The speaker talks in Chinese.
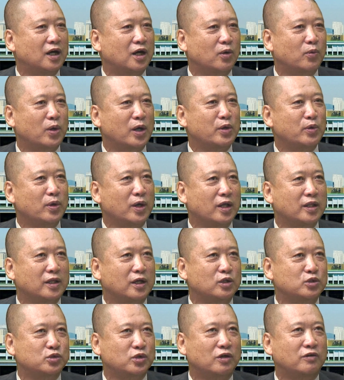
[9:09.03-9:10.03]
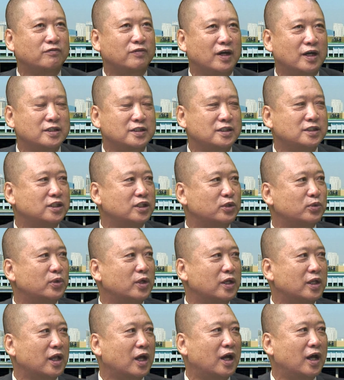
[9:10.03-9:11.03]
官员呢，双方进行
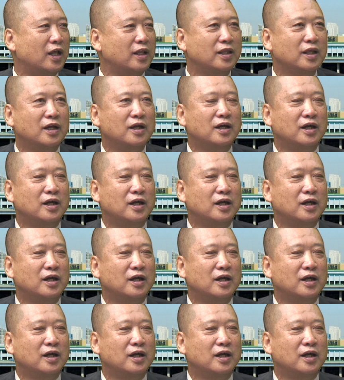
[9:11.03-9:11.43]
对谈，